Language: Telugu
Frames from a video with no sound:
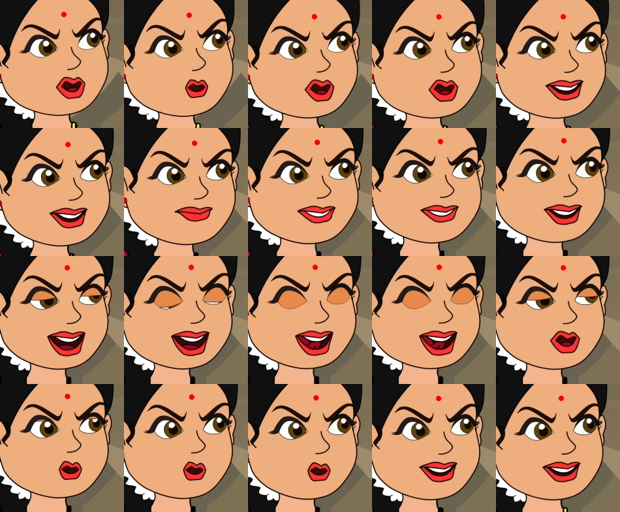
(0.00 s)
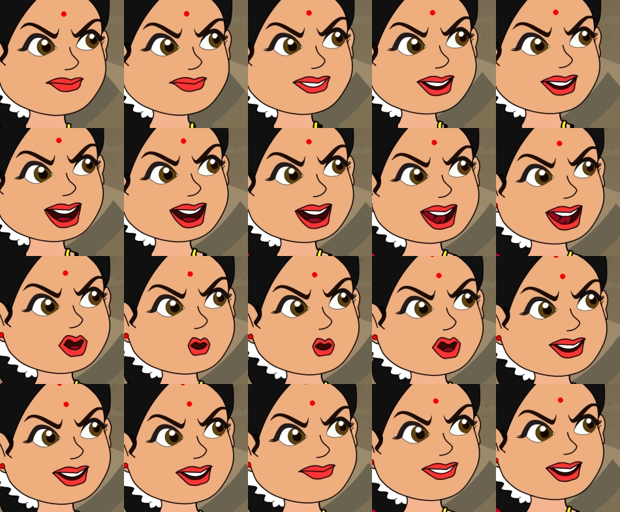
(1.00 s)
పొద్దుట్నుండి ఒకటే
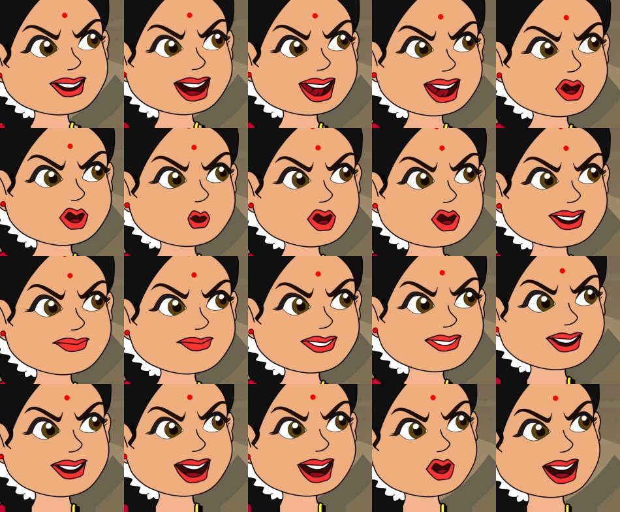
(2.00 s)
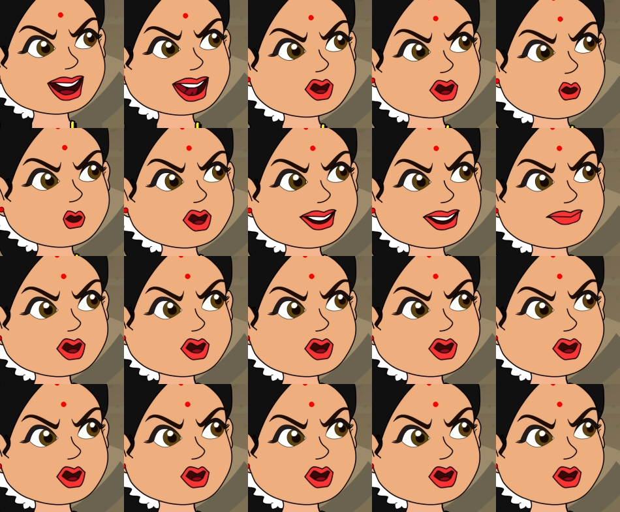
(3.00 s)
కడుపు నొప్పి అసలేమీ